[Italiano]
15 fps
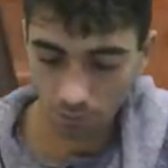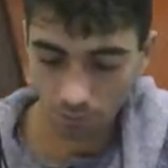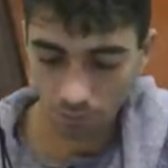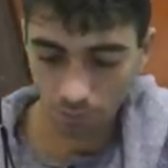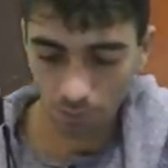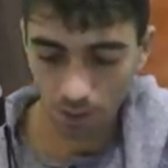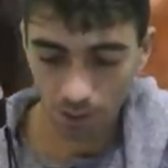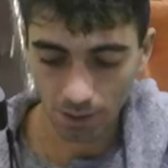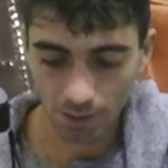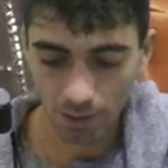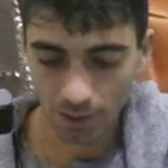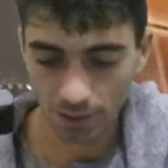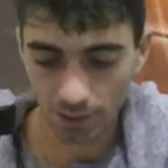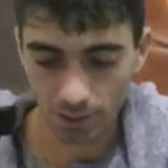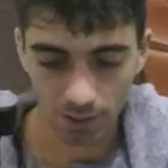ma
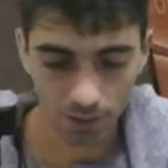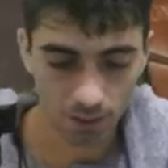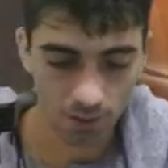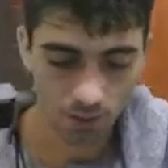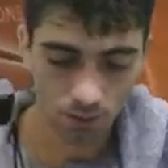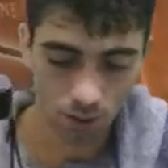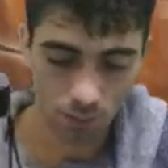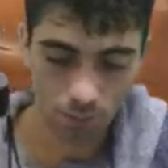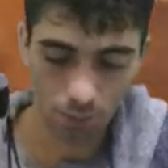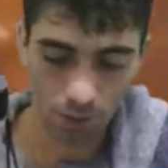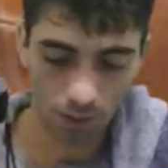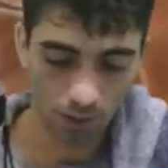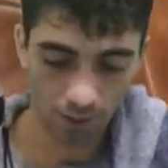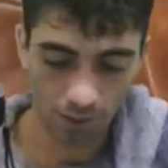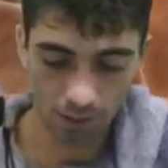niente di troppo
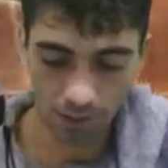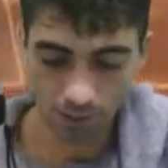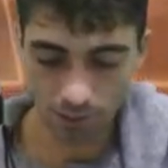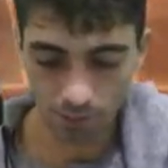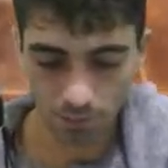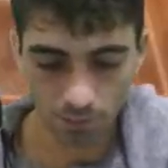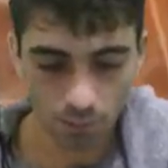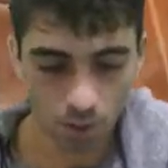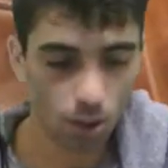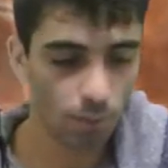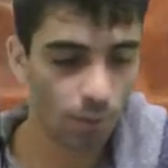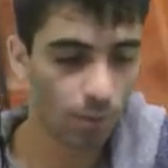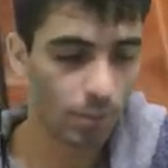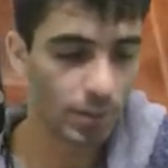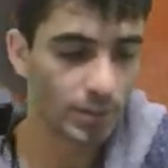rilevante.
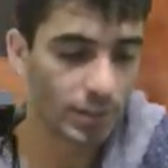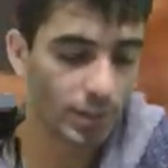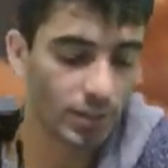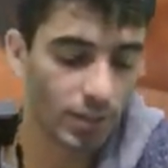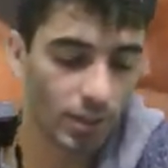Roba abbastanza